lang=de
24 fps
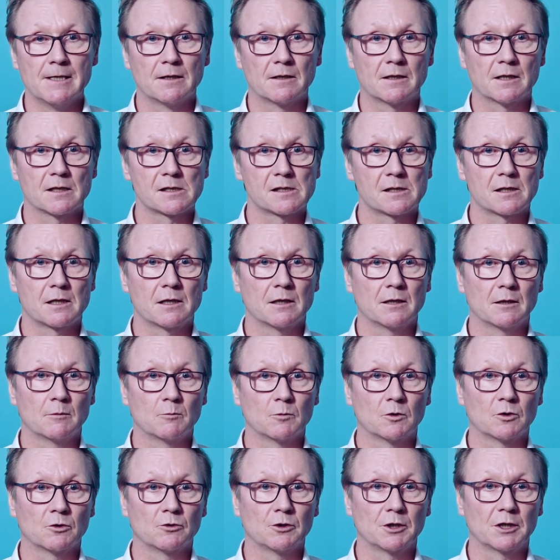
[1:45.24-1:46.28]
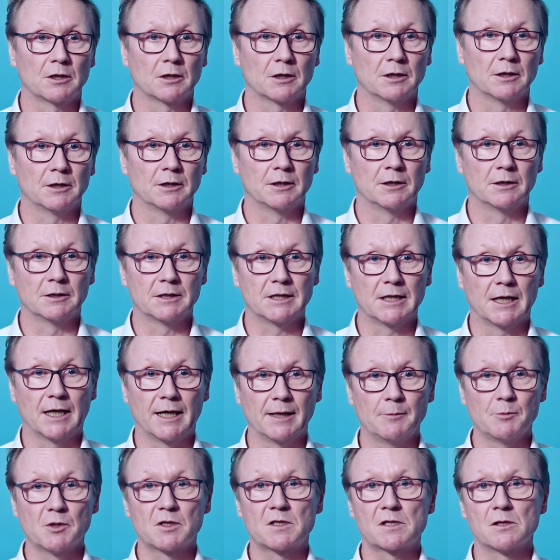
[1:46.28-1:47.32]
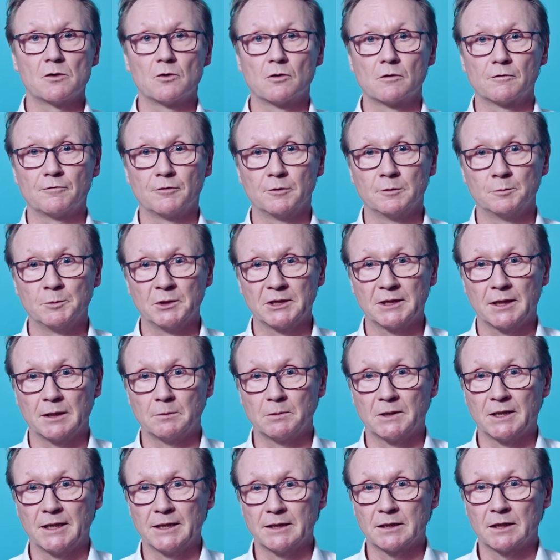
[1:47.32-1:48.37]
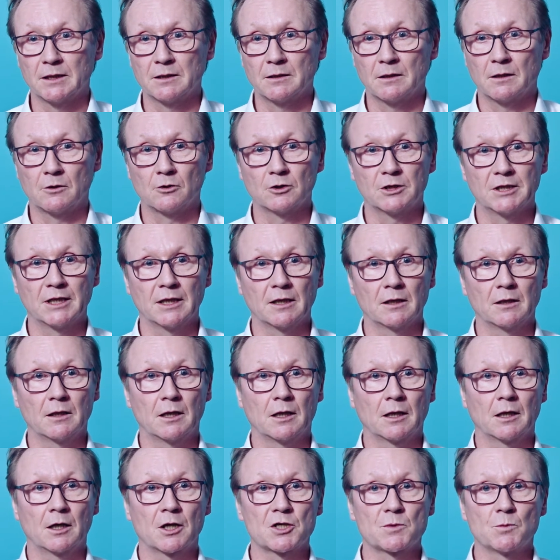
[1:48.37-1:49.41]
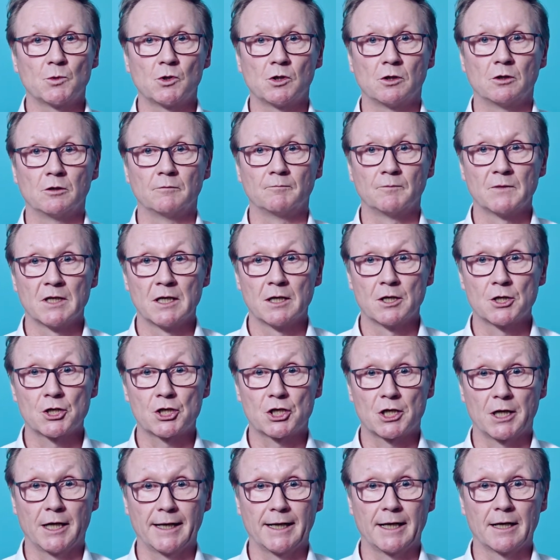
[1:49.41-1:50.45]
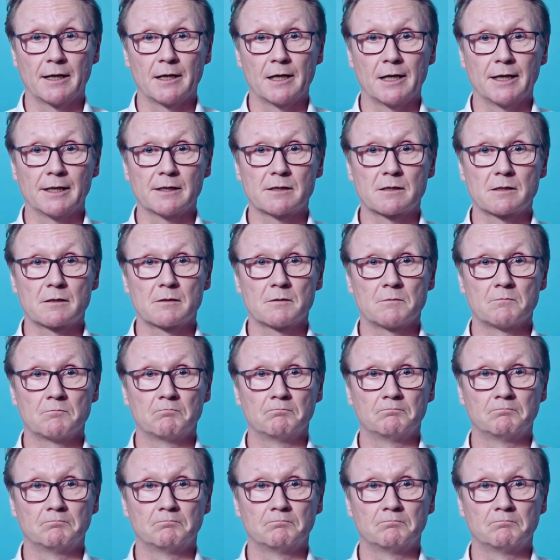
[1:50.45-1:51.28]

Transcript: dass sich eben durch äh, die Einbeziehung von Mitarbeitern auch deren Engagement steigern lässt.